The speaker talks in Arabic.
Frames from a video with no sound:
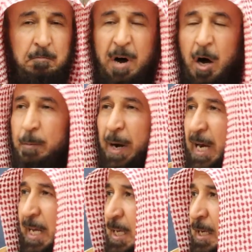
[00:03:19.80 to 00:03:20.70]
ما هم
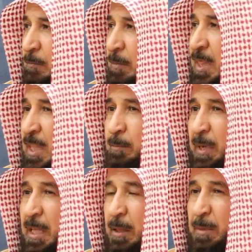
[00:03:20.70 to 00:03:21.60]
عليه من
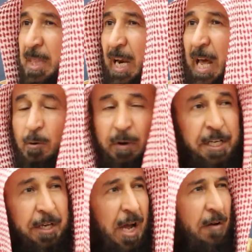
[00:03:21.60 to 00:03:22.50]
من من ضلال
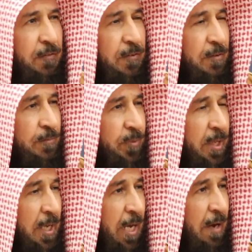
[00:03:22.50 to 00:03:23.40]
وانحراف
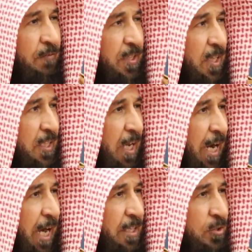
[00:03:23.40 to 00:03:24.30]
عن فطره
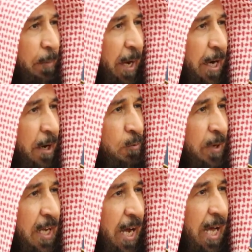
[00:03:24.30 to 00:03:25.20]
الله سبحانه
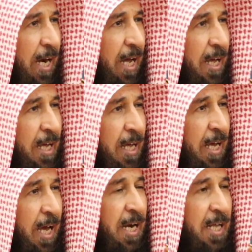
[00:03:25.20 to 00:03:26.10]
وتعالى
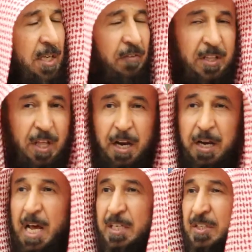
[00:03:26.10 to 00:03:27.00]
التي فطر
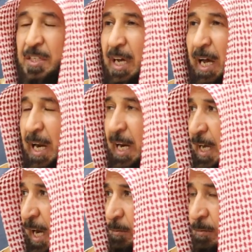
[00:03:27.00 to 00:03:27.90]
الناس
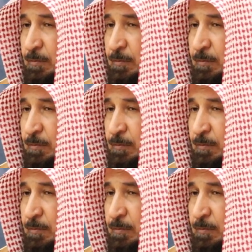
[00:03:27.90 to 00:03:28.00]
عليها